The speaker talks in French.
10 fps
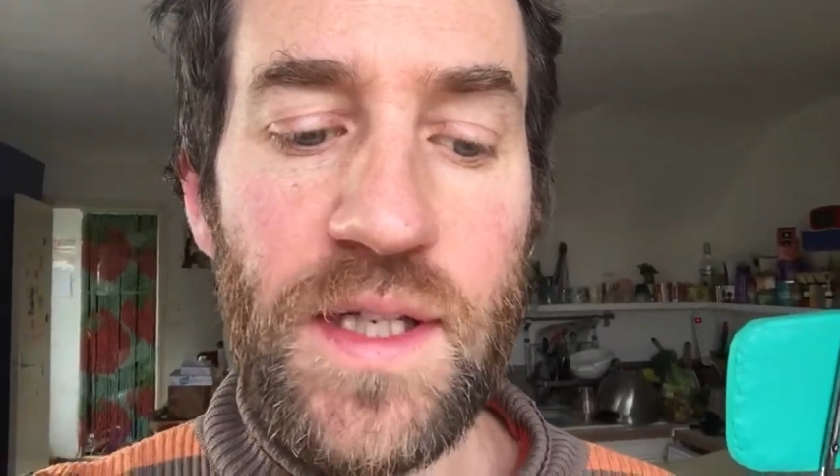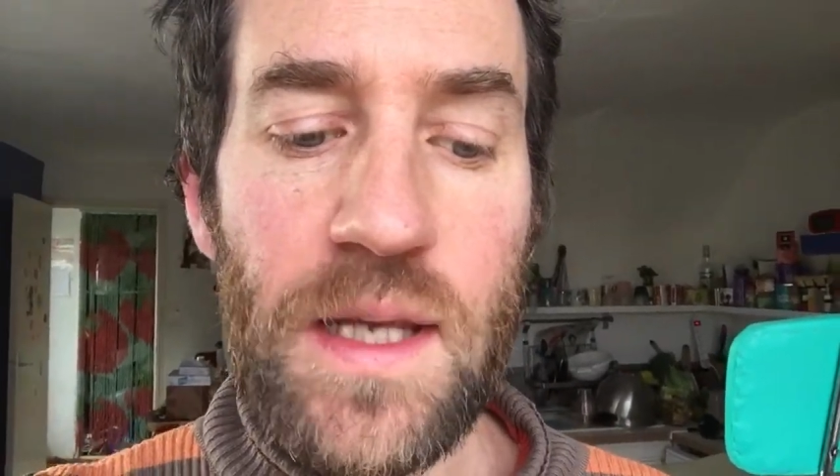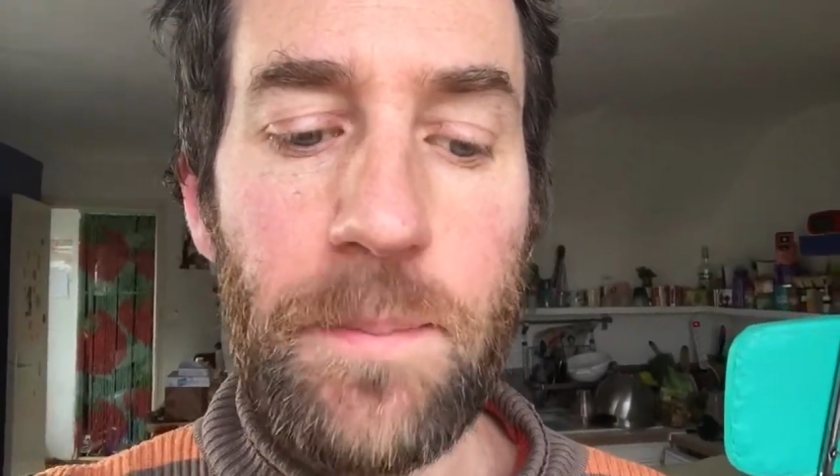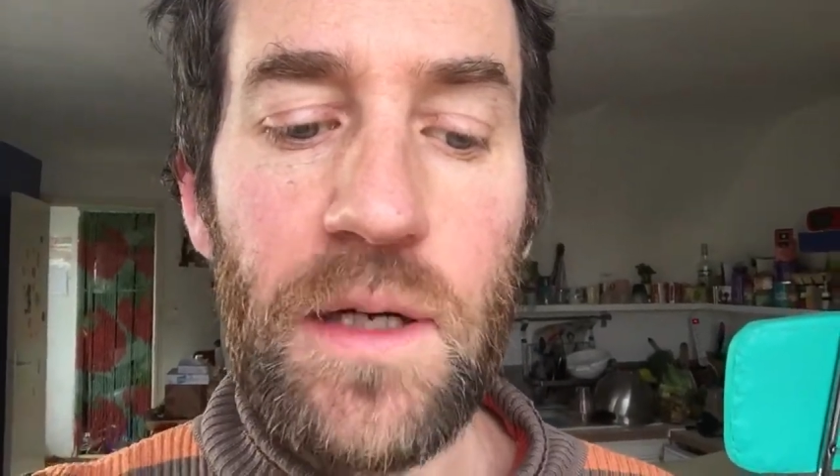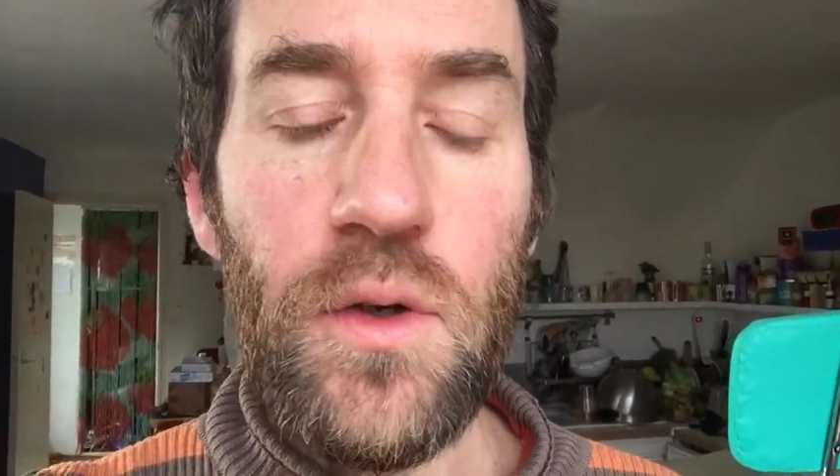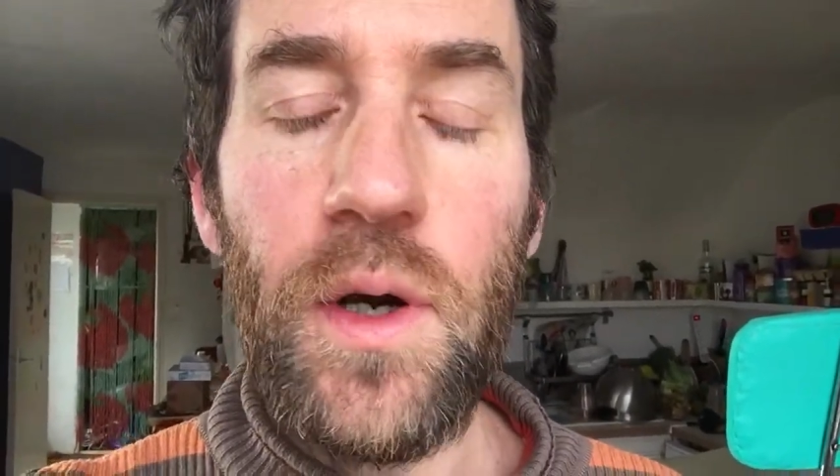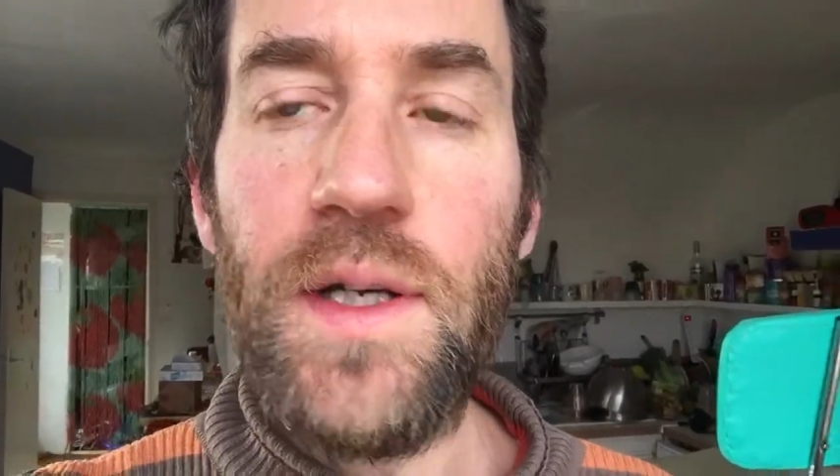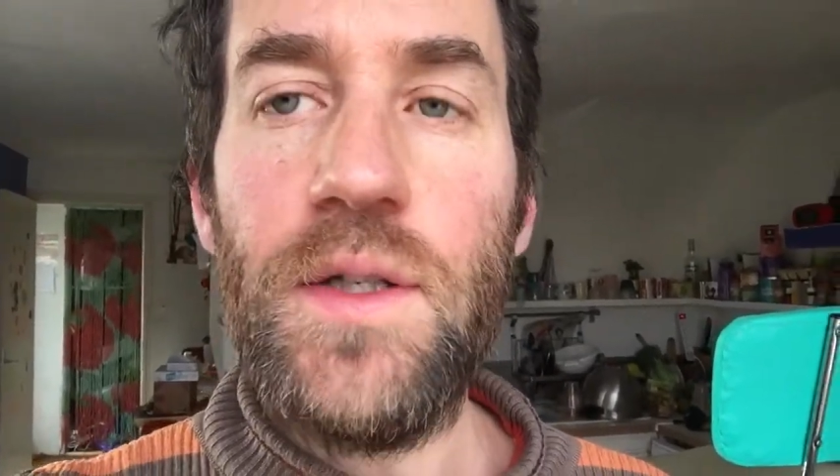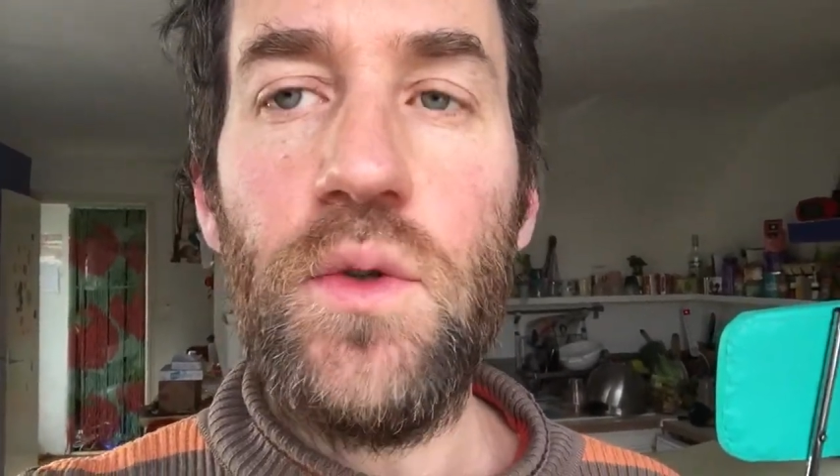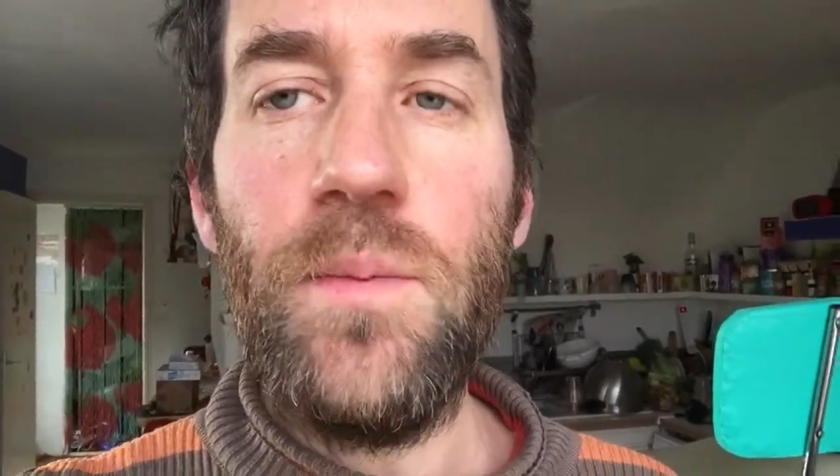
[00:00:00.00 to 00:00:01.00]
qui s'appelle
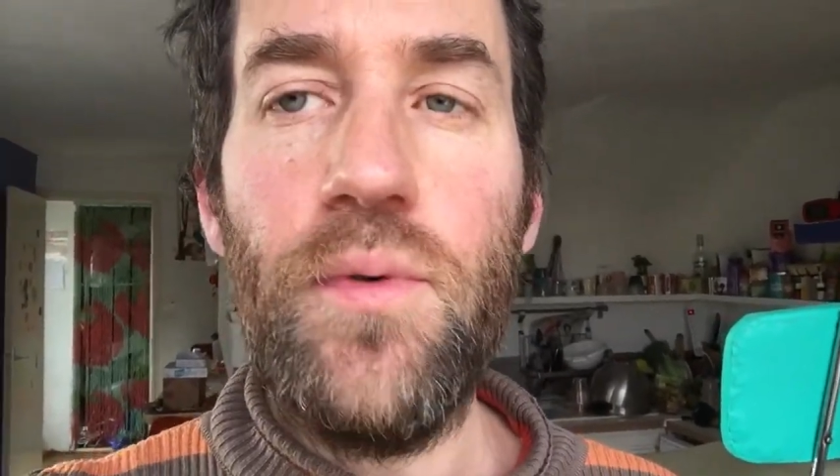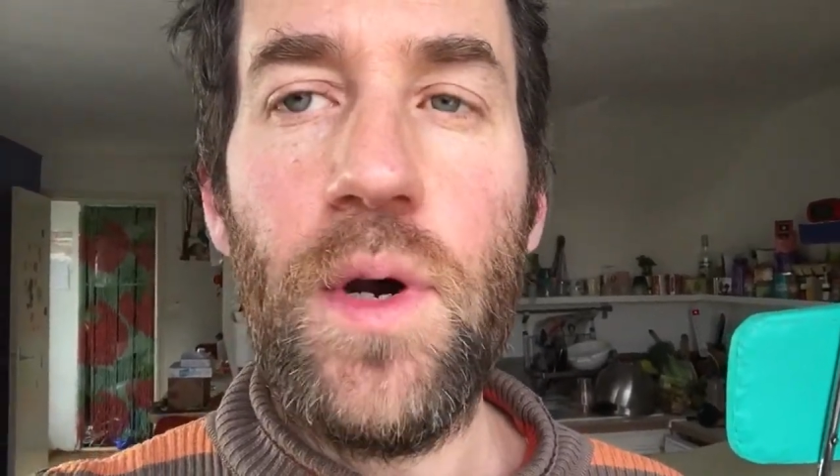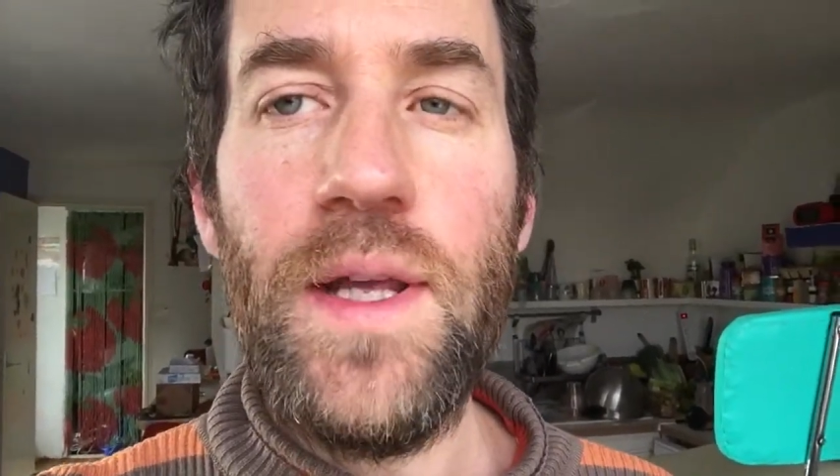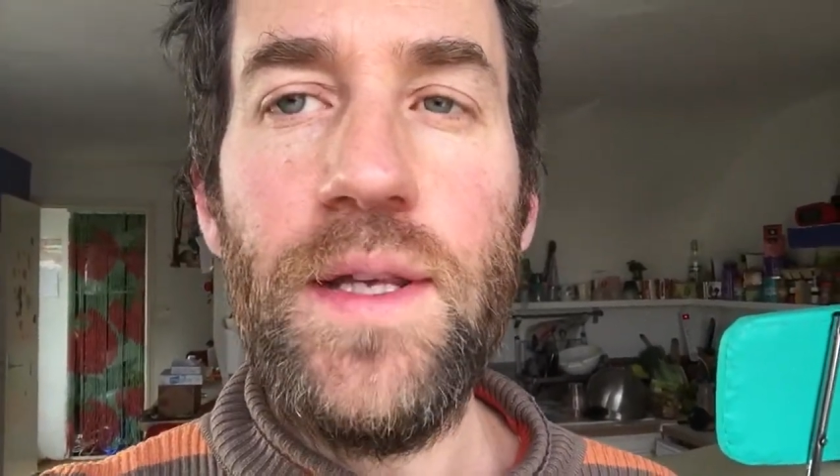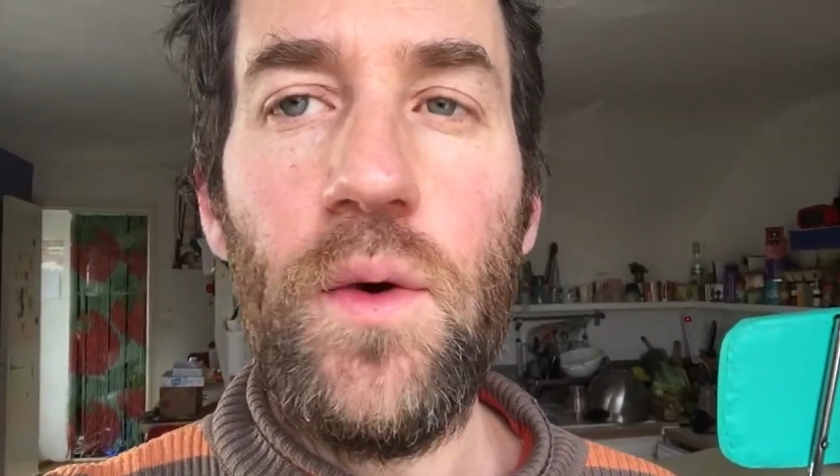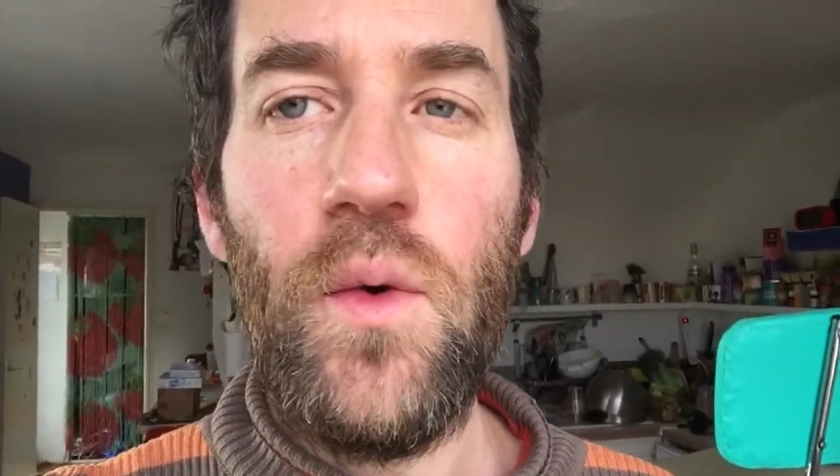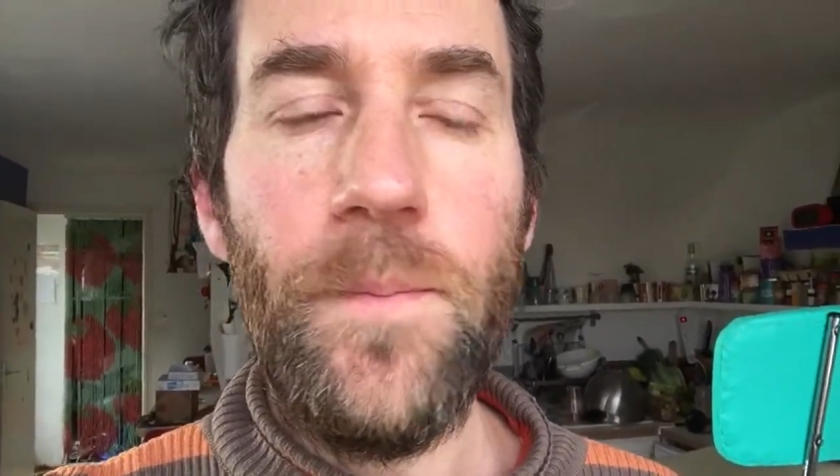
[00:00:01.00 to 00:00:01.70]
Correction pour les